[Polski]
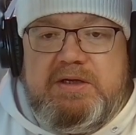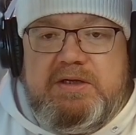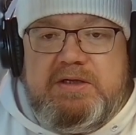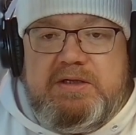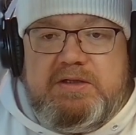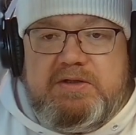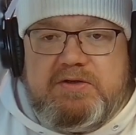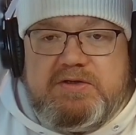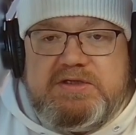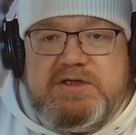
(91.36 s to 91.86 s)

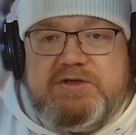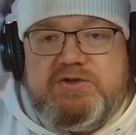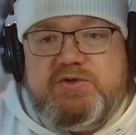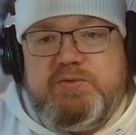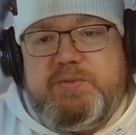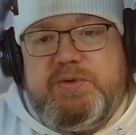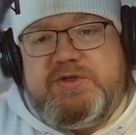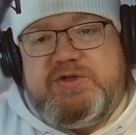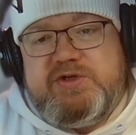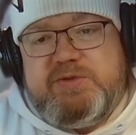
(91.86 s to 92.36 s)
To znaczy
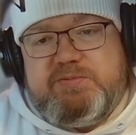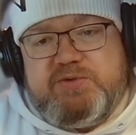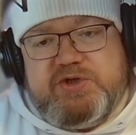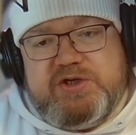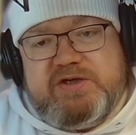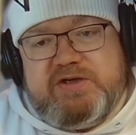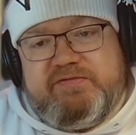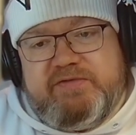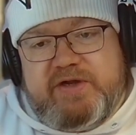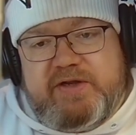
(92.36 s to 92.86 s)
będzie
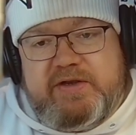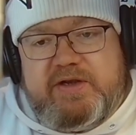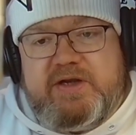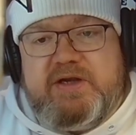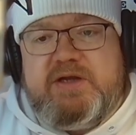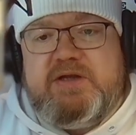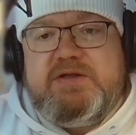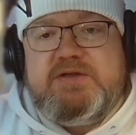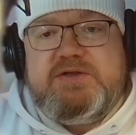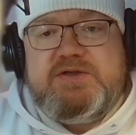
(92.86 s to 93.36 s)
przerwa
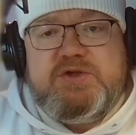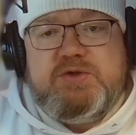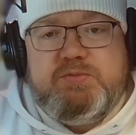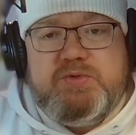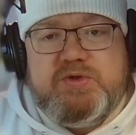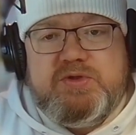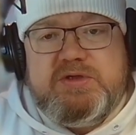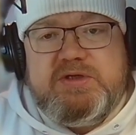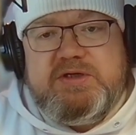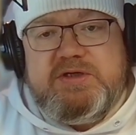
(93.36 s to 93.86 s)
na
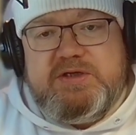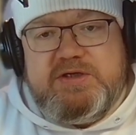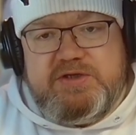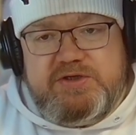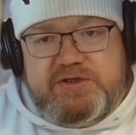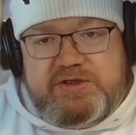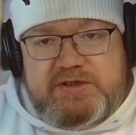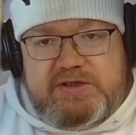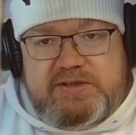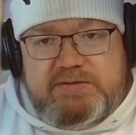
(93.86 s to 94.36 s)
sobotę i
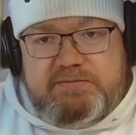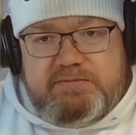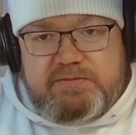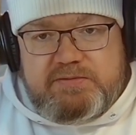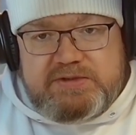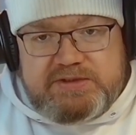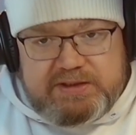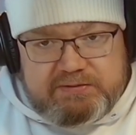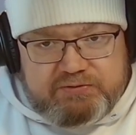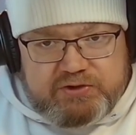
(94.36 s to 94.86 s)
niedzielę.
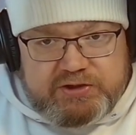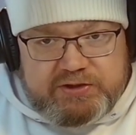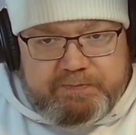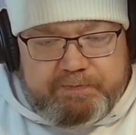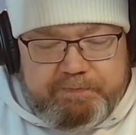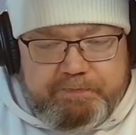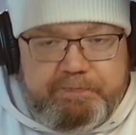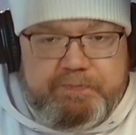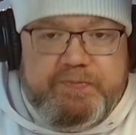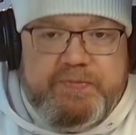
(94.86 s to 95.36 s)
Zawsze.
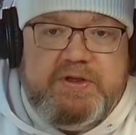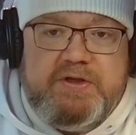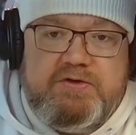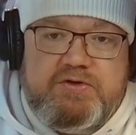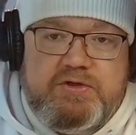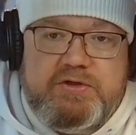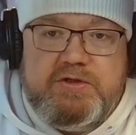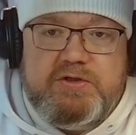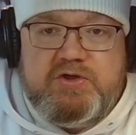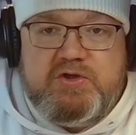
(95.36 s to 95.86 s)

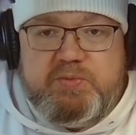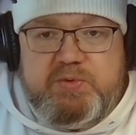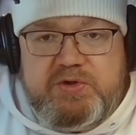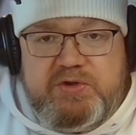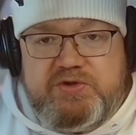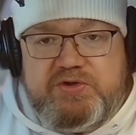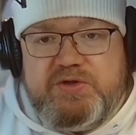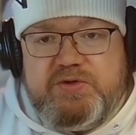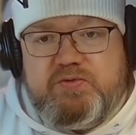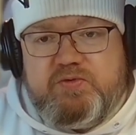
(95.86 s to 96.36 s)
Czyli od
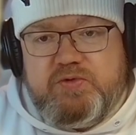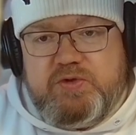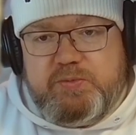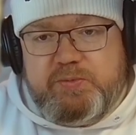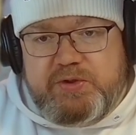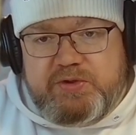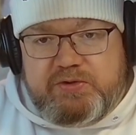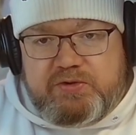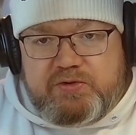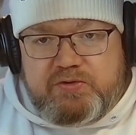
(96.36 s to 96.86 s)
poniedziałku do
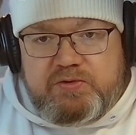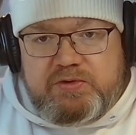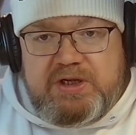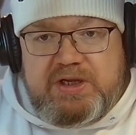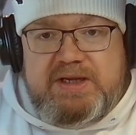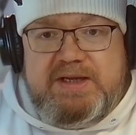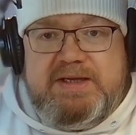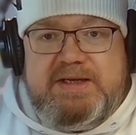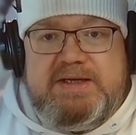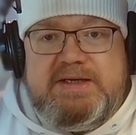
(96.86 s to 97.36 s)
piątku,
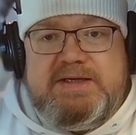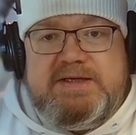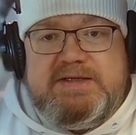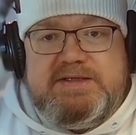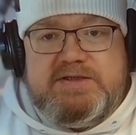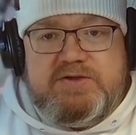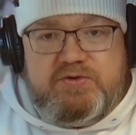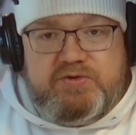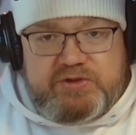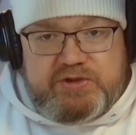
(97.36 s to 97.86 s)

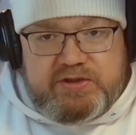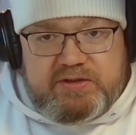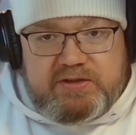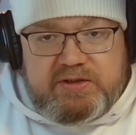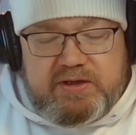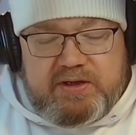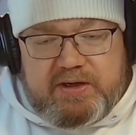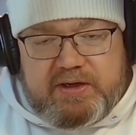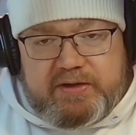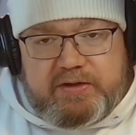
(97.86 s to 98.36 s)

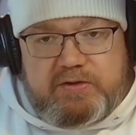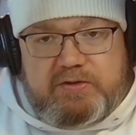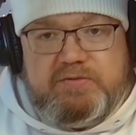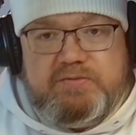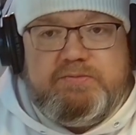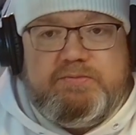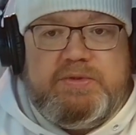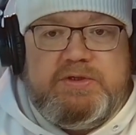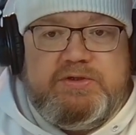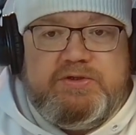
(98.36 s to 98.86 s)
codziennie rano,
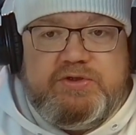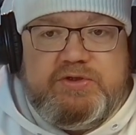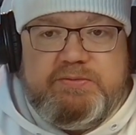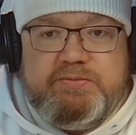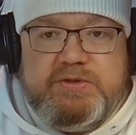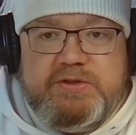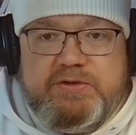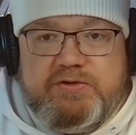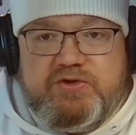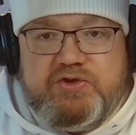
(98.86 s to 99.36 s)

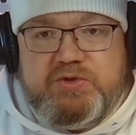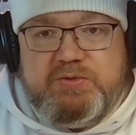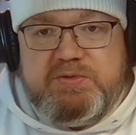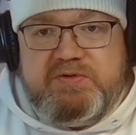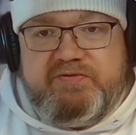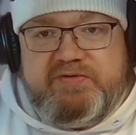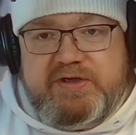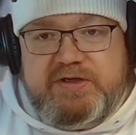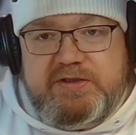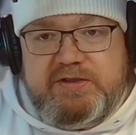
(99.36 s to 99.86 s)
będziemy
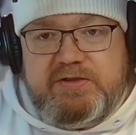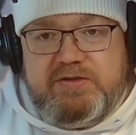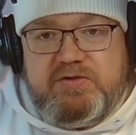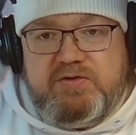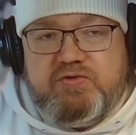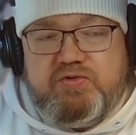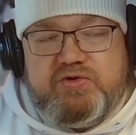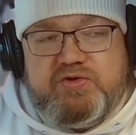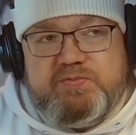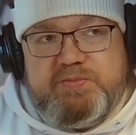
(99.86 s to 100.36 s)
otrzymywali
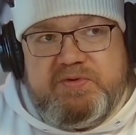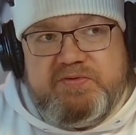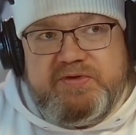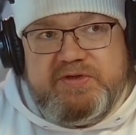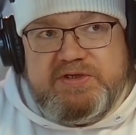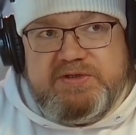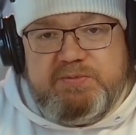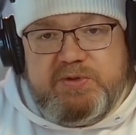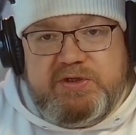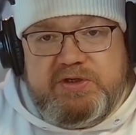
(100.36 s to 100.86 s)
już
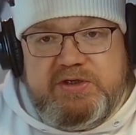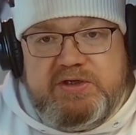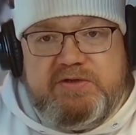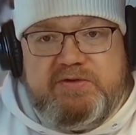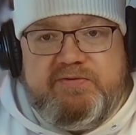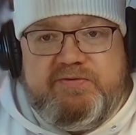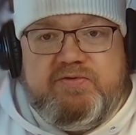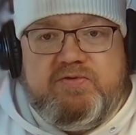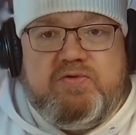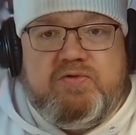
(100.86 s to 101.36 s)
powiedzmy nie
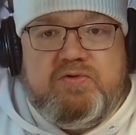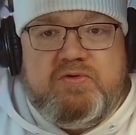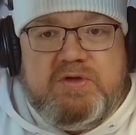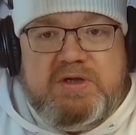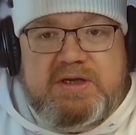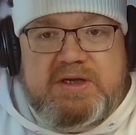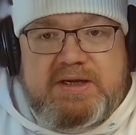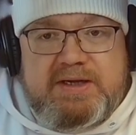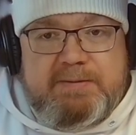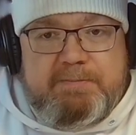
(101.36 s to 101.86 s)
dwu,
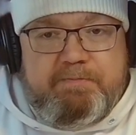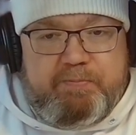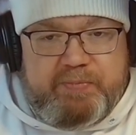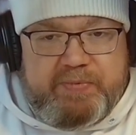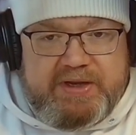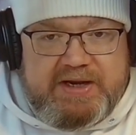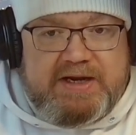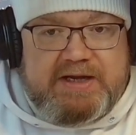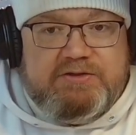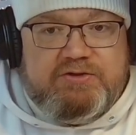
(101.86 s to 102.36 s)

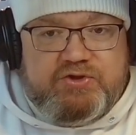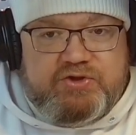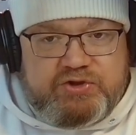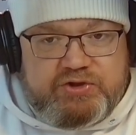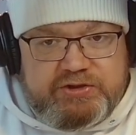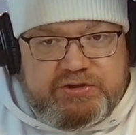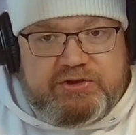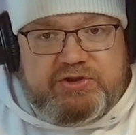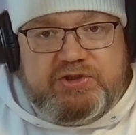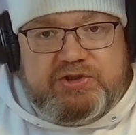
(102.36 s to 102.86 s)
a
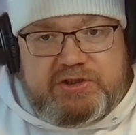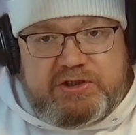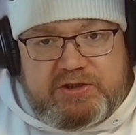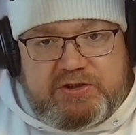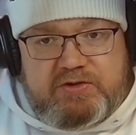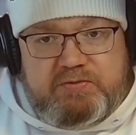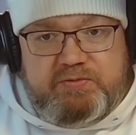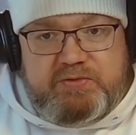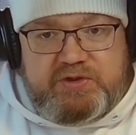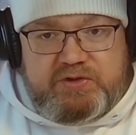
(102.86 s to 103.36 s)
trzy,
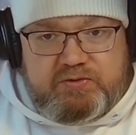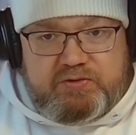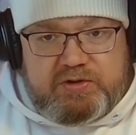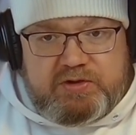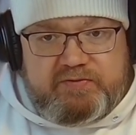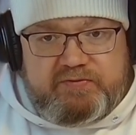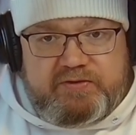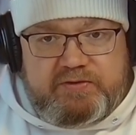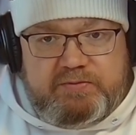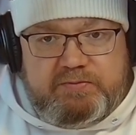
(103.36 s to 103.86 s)

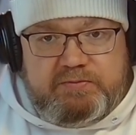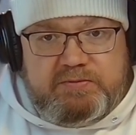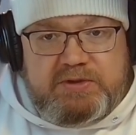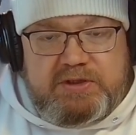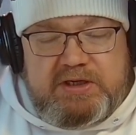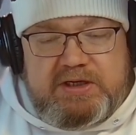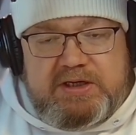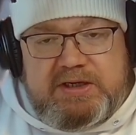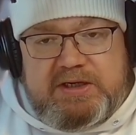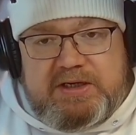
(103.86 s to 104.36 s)
czterominutową
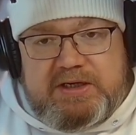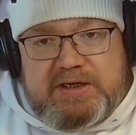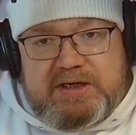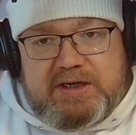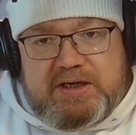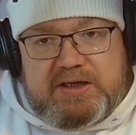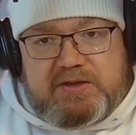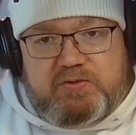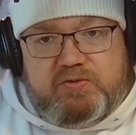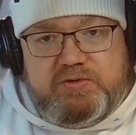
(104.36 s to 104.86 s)

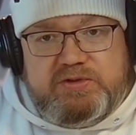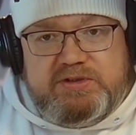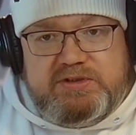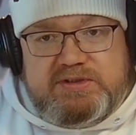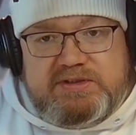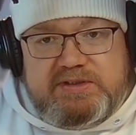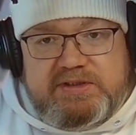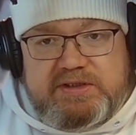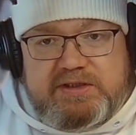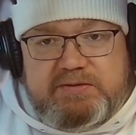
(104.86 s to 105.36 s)

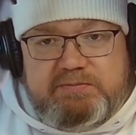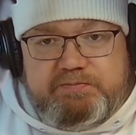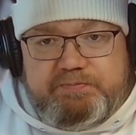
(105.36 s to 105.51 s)
audycję,